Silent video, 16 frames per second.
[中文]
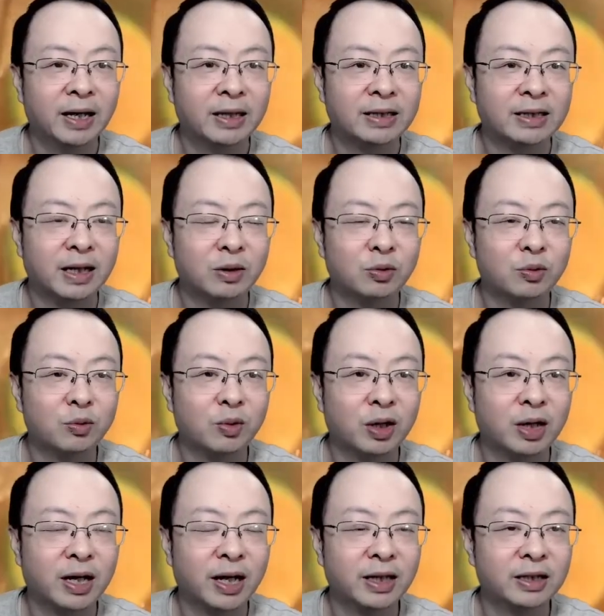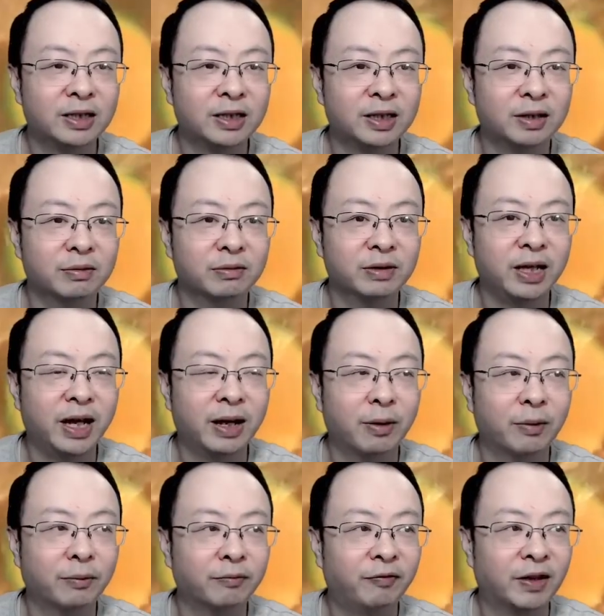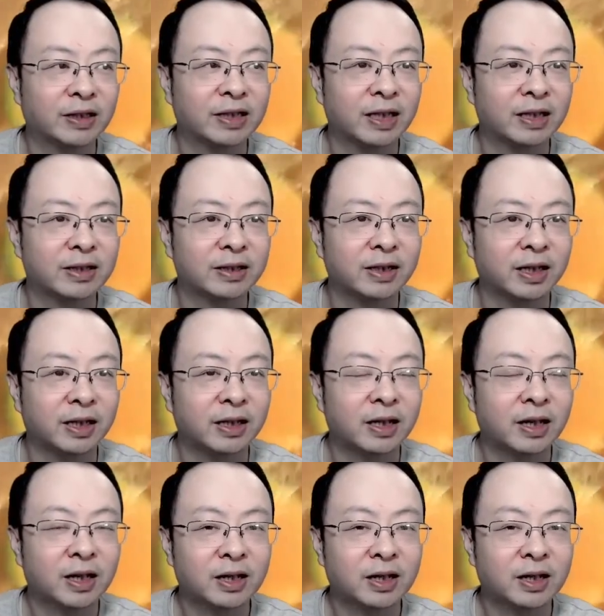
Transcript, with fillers: 在中国开的首店，放在这里。